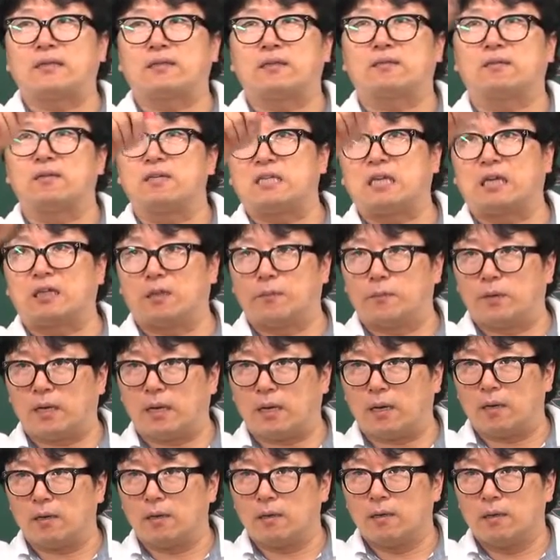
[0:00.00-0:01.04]
등기가
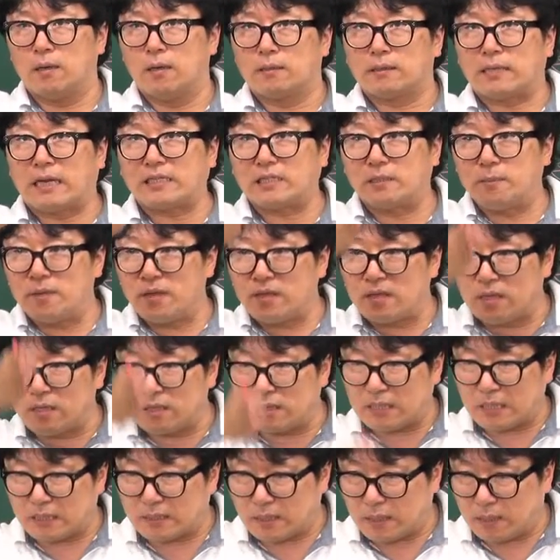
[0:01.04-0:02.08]
넘어가. 다시 몇 년
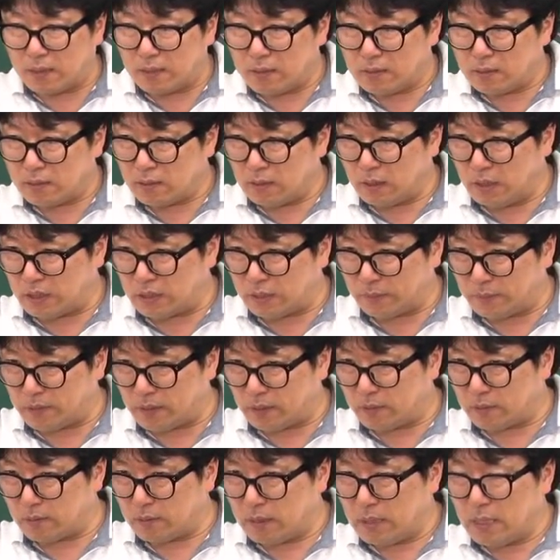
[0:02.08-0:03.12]
있어야 돼?
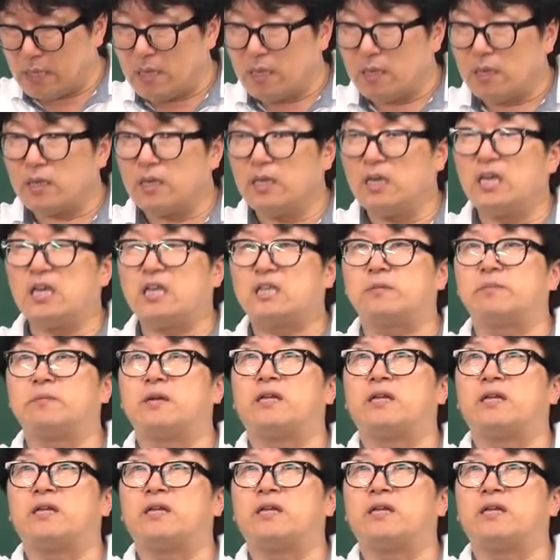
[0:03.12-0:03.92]
20년. 20년이